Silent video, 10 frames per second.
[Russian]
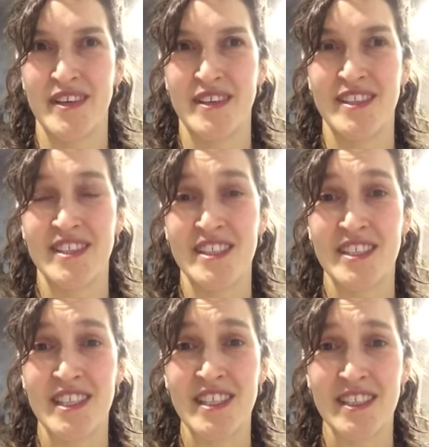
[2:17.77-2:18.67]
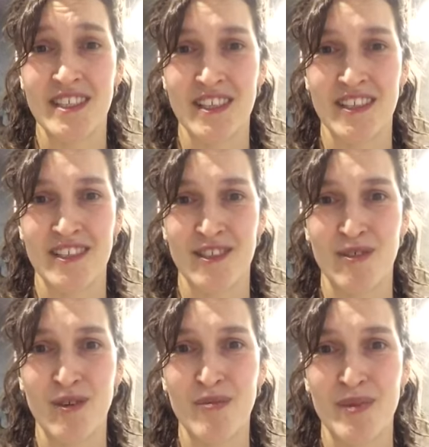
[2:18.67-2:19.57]
наслаждении этой
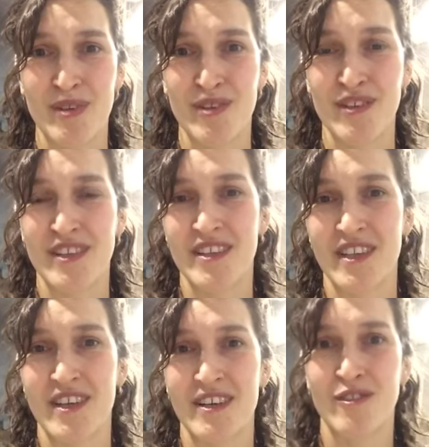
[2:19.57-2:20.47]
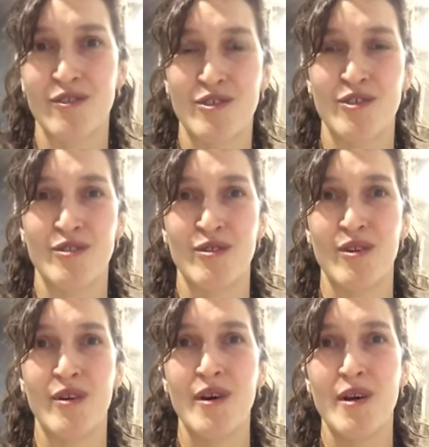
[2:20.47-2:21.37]
красотой. Природа — это то,
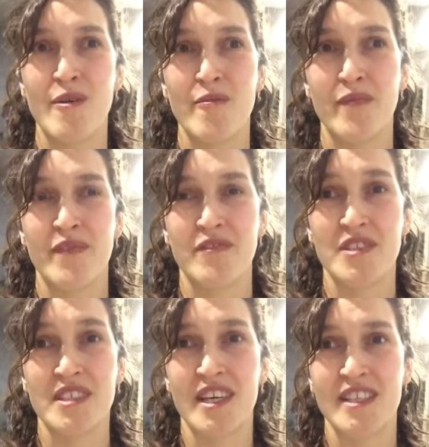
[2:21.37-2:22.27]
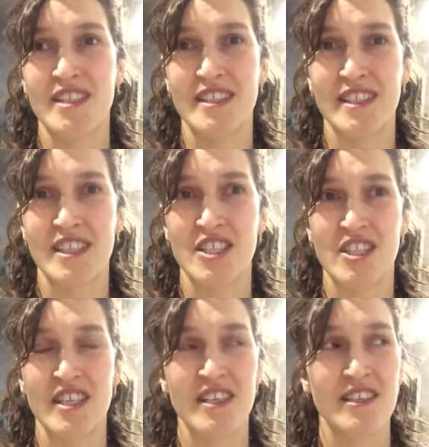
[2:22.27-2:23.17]
что всегда нас
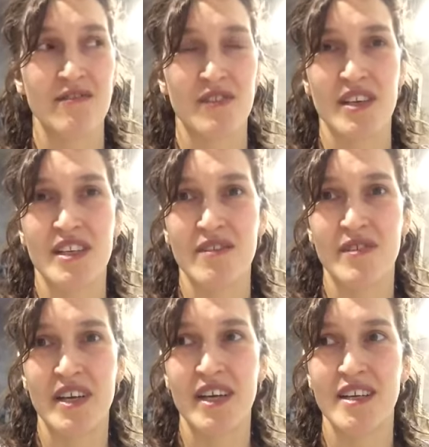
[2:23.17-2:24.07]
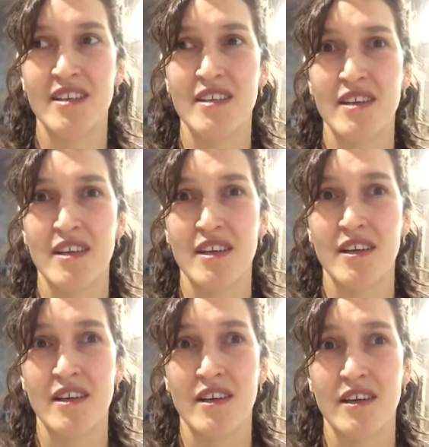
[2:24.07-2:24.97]
заряжает, вдохновляет.
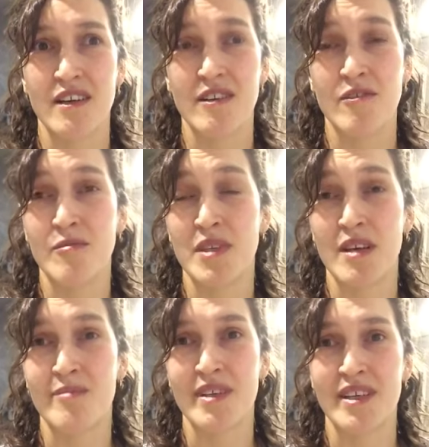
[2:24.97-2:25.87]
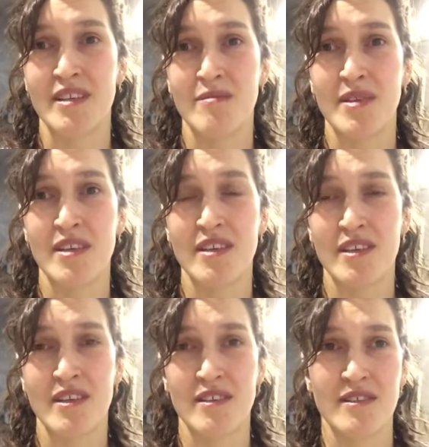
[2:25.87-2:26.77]
А, ну, меня, по крайней мере,
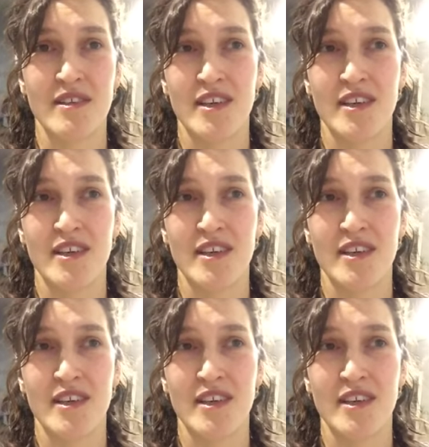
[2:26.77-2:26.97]
я